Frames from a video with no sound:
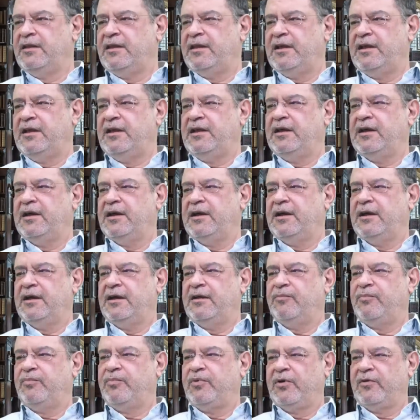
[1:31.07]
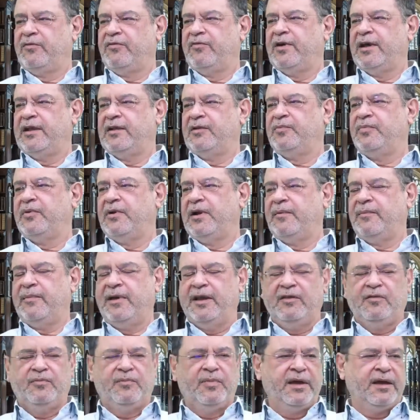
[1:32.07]
teria provado por A
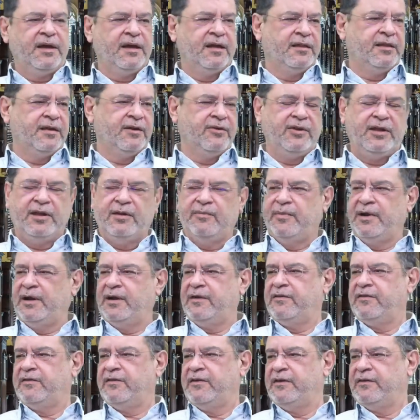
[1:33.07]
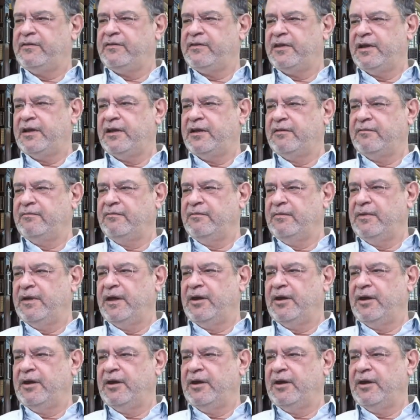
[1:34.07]
mais B que a teoria marxista